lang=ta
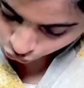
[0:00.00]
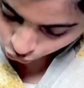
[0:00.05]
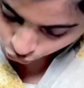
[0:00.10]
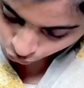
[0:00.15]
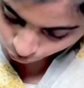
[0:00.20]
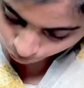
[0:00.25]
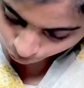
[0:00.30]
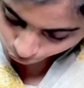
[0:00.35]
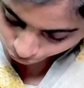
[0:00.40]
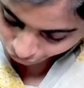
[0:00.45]
டூ
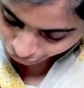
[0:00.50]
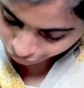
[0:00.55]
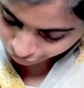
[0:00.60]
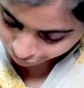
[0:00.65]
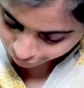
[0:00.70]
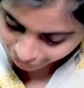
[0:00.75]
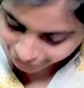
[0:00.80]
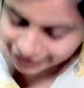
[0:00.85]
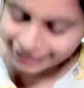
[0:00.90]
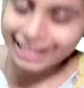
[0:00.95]
பாயிண்ட்
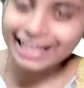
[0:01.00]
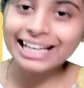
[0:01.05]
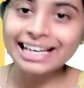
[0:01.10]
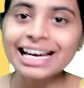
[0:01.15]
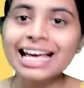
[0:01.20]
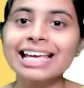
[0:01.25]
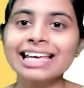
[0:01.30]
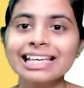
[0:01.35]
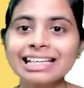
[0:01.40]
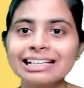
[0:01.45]
ஒன்ல
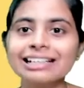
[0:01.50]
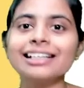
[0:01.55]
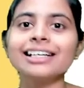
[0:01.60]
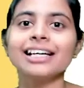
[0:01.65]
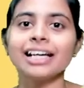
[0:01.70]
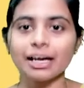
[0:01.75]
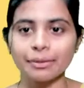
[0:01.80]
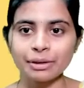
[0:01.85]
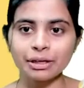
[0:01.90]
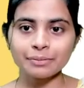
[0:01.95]
என்ன இருக்கு
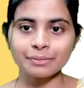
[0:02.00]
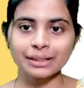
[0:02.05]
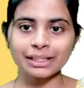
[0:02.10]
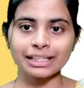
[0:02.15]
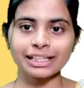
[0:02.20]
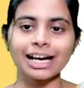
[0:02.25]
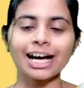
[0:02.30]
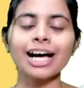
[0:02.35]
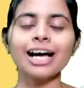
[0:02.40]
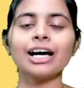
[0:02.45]
அப்படின்னு
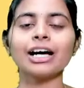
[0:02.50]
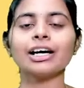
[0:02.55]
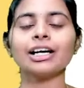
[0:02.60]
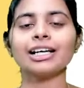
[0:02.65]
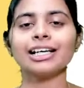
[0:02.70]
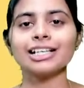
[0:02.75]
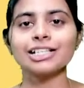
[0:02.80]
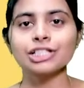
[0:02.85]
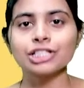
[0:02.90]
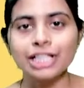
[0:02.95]
பார்த்தீங்கன்னா
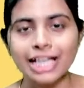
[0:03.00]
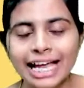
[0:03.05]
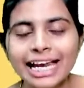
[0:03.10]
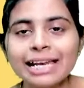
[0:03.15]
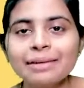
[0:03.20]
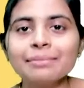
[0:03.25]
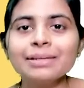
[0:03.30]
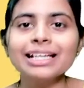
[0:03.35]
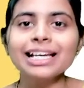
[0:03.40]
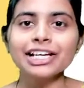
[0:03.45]

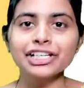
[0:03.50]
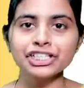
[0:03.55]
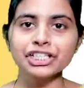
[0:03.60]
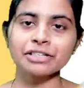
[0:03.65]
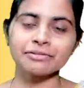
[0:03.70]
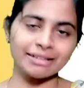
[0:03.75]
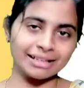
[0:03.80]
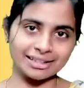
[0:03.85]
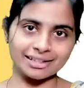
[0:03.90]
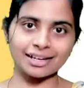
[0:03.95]

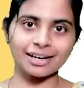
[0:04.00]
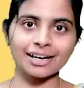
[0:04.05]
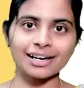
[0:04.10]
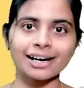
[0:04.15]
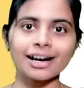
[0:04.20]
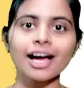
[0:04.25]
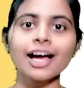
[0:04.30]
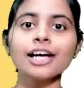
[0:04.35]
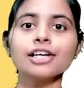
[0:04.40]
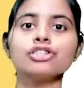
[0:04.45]
எலிமினேஷன் மெத்தட்ல